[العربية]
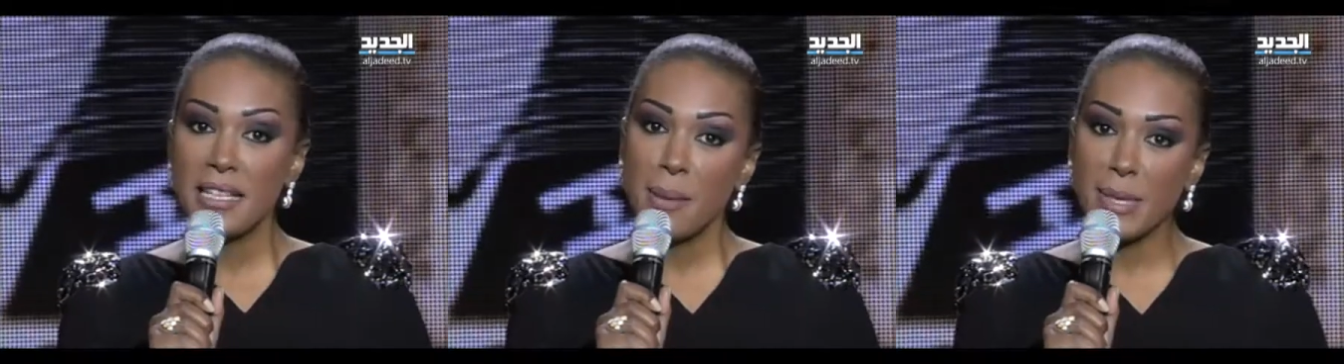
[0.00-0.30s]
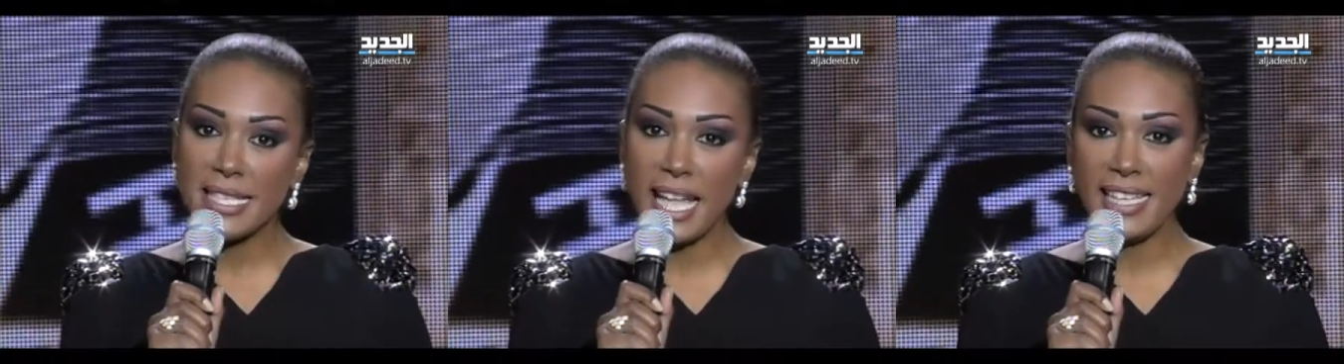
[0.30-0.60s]

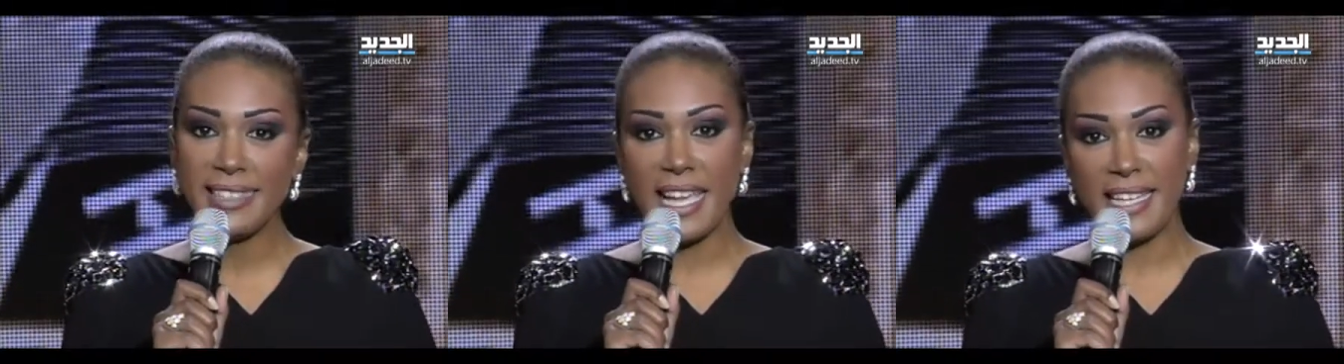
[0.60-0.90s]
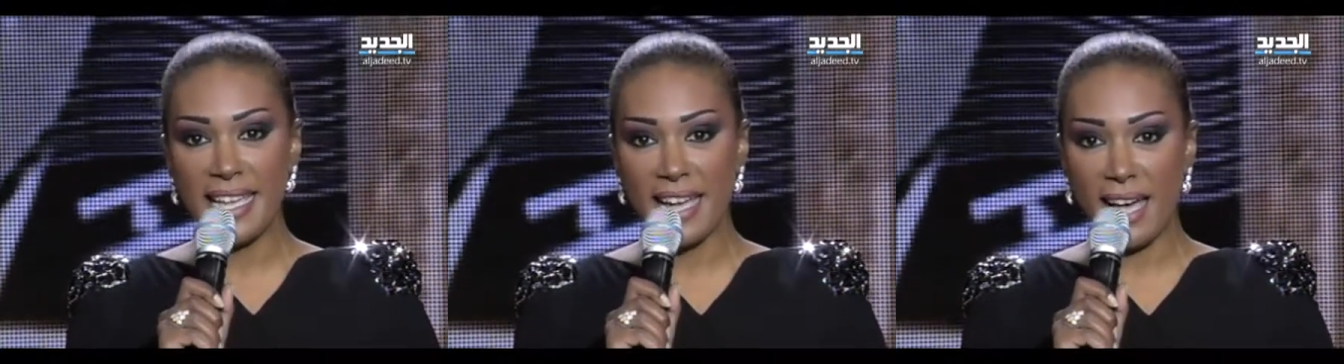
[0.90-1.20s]
لمصلحه
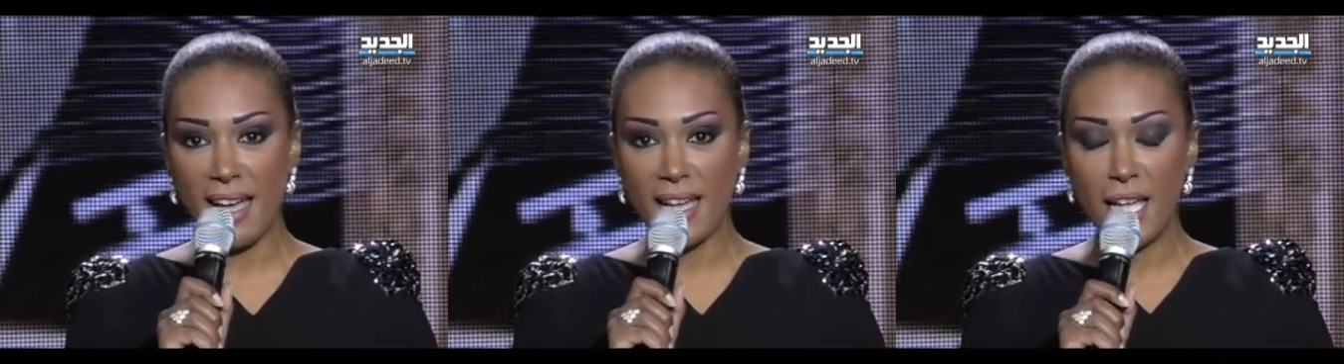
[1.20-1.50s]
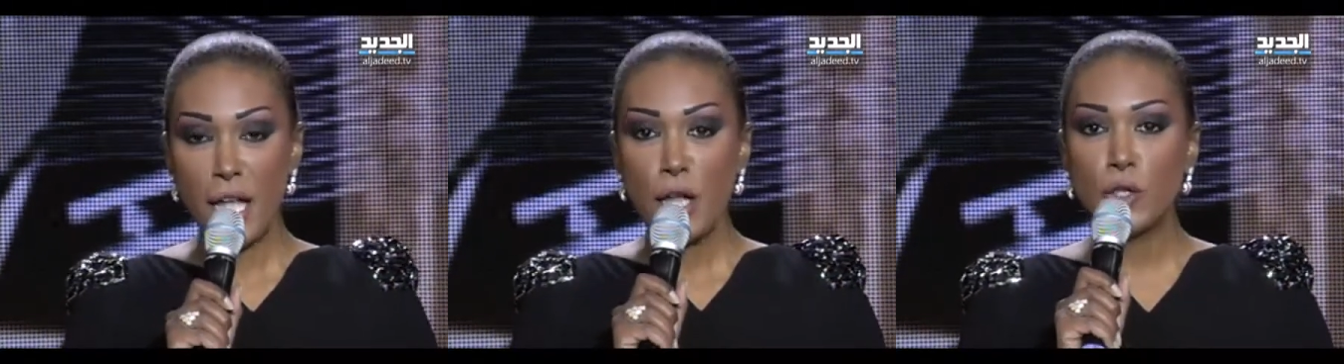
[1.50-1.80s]
اي لائحه
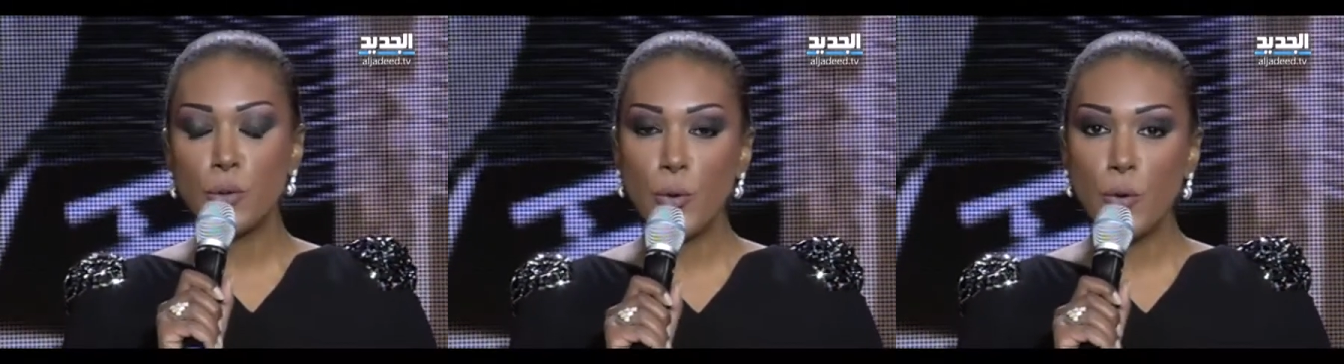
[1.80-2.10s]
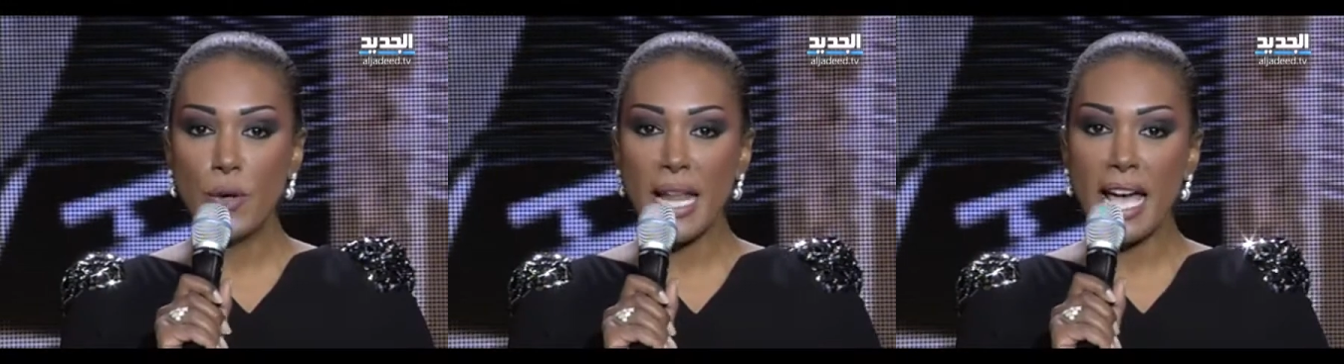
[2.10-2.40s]

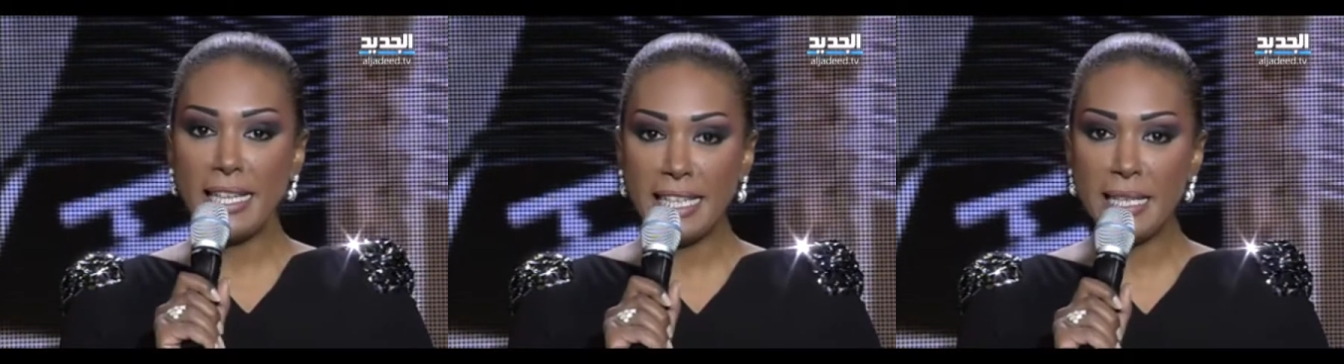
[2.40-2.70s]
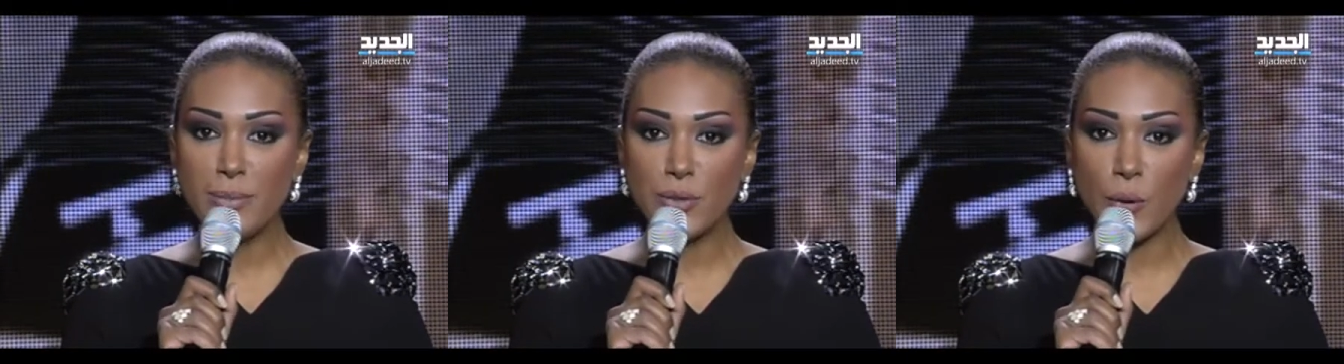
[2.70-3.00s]
الجمهور قال
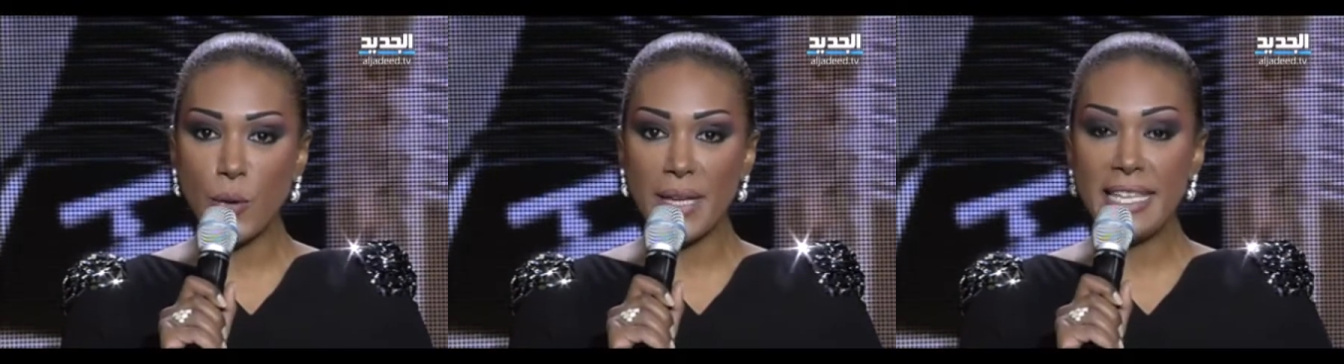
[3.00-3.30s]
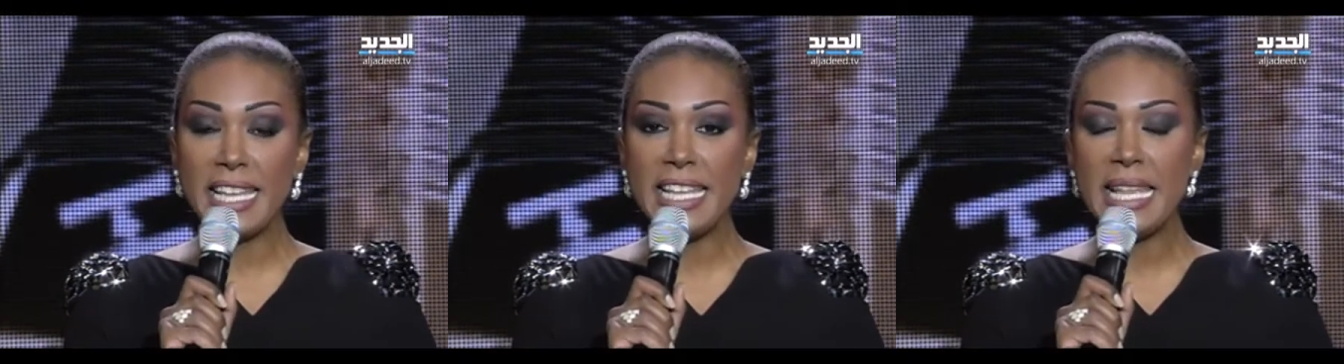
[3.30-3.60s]
كلمته
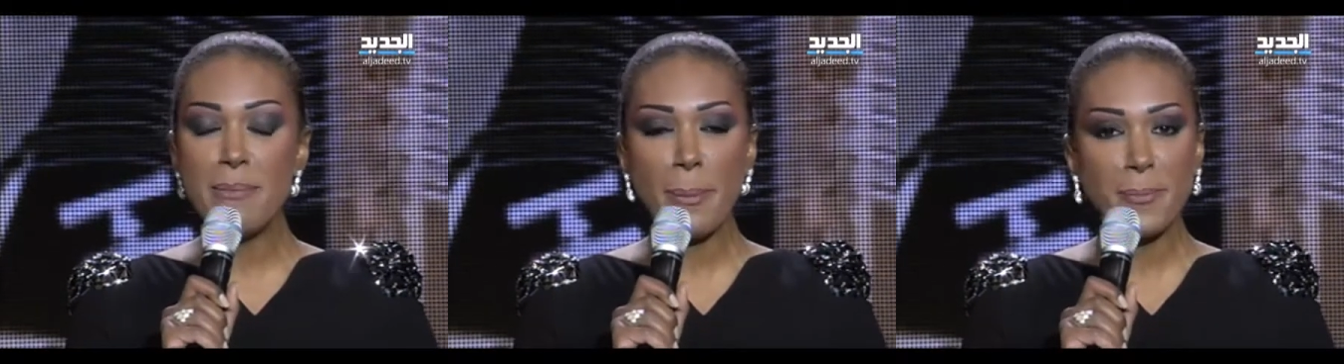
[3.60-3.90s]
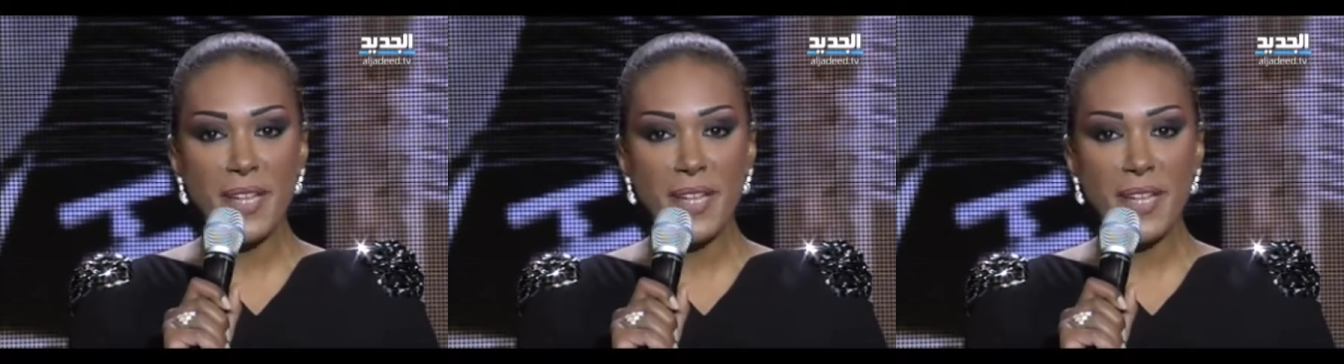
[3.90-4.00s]
يلي ما